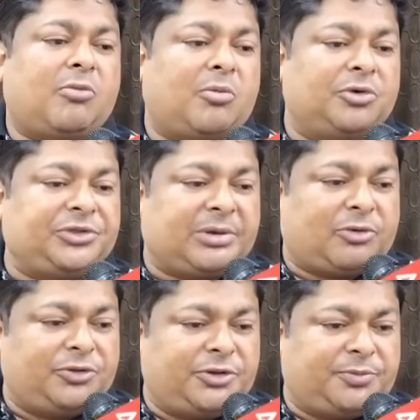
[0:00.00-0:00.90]
মমতা
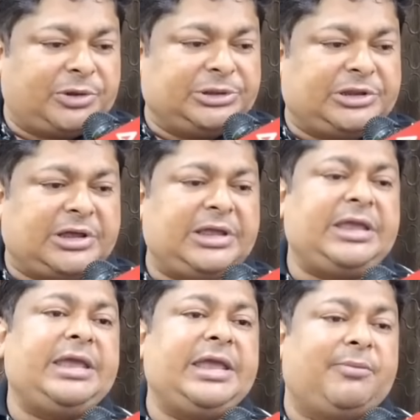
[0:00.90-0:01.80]
বন্দ্যোপাধ্যায়
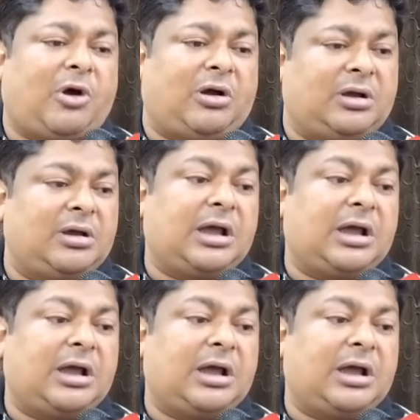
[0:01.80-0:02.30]
এবং